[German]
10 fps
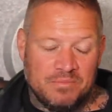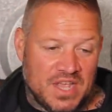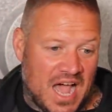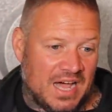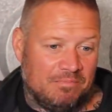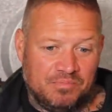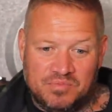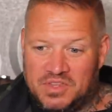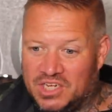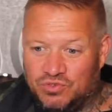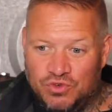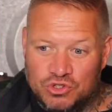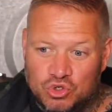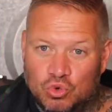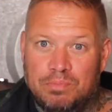ja, das
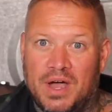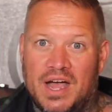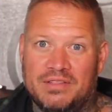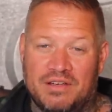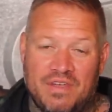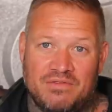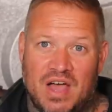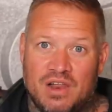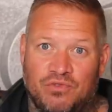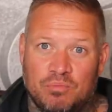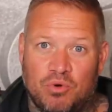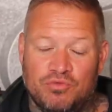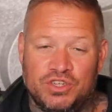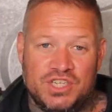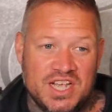wird super, da werden wir alle von
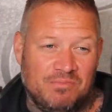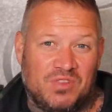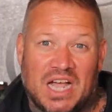profitieren,